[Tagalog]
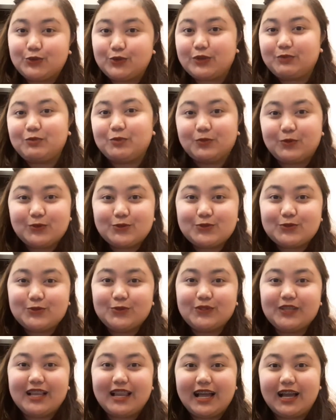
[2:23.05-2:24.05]
So,
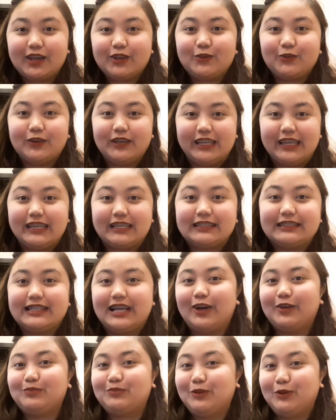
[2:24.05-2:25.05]
ipopost ko na lang yung link
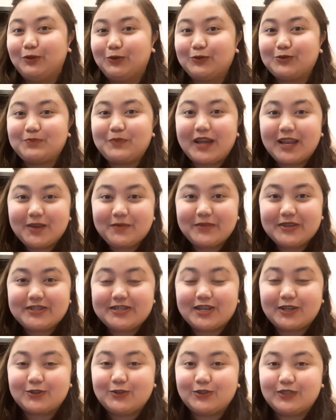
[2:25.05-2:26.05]
down below para
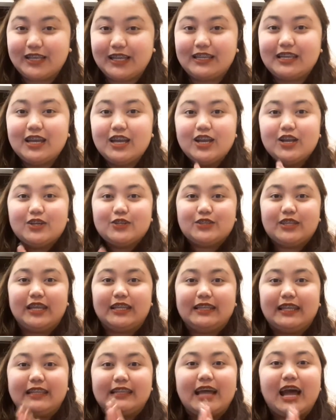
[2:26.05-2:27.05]
ma-check nyo din.
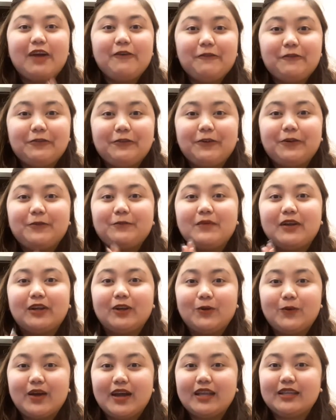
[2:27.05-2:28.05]
And then, after
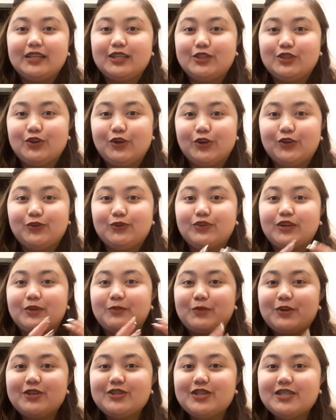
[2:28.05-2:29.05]
magawa ninyo yung
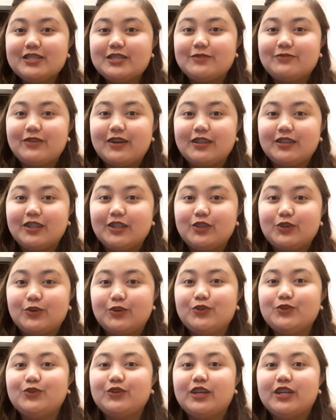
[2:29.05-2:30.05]
emergency fund
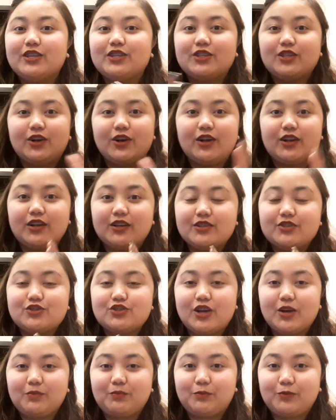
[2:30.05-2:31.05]
ninyo, you can
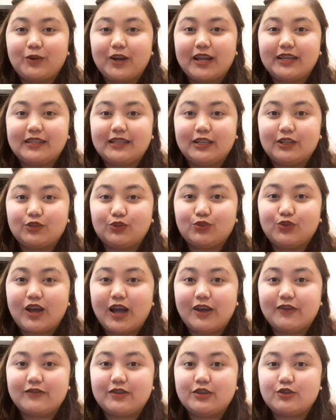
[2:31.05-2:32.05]
jump right
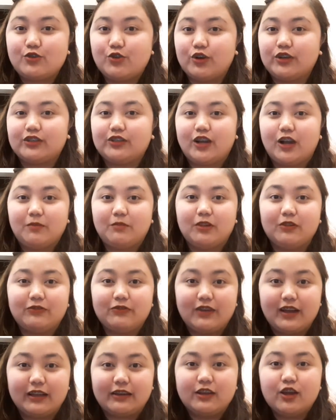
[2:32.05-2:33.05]
into having your travel
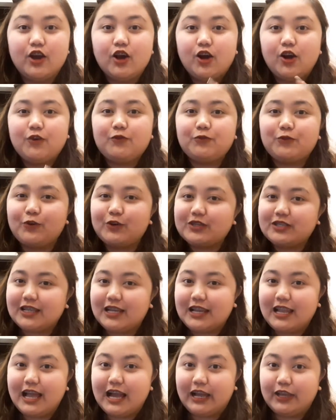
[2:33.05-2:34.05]
fund. Of course,
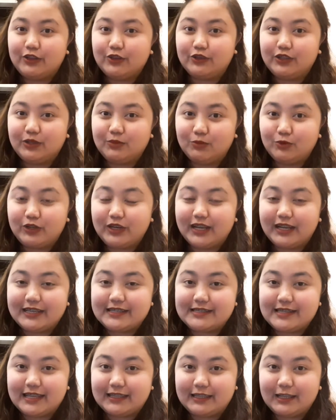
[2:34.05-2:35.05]
kailangan nyo din munang
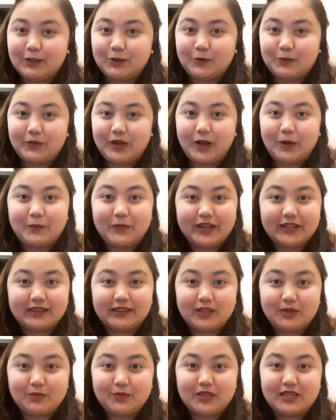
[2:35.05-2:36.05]
isettle yung mga
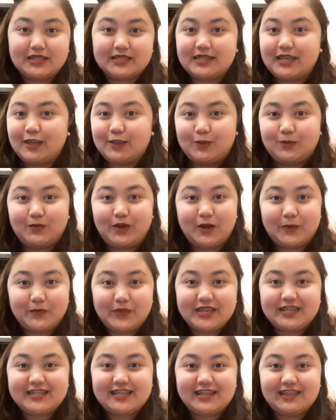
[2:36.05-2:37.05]
monthly bills and yung
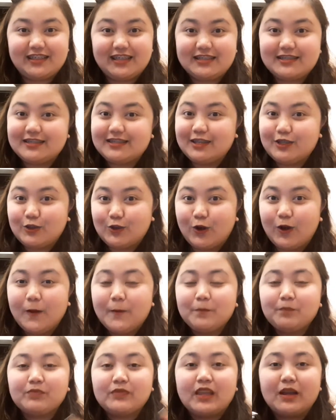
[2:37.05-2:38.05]
mga basic needs ninyo
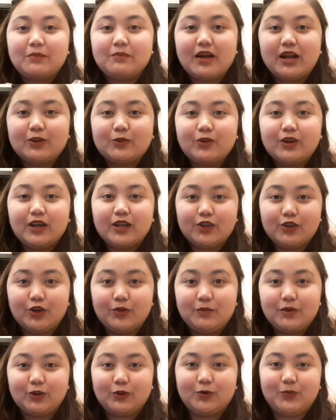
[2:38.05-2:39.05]
bago
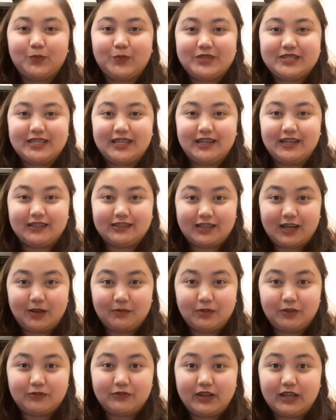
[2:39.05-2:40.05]
kayo mag-umpisa ng
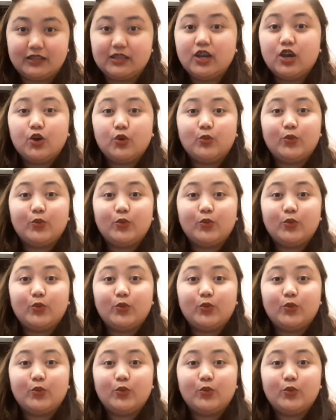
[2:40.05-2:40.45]
travel fund.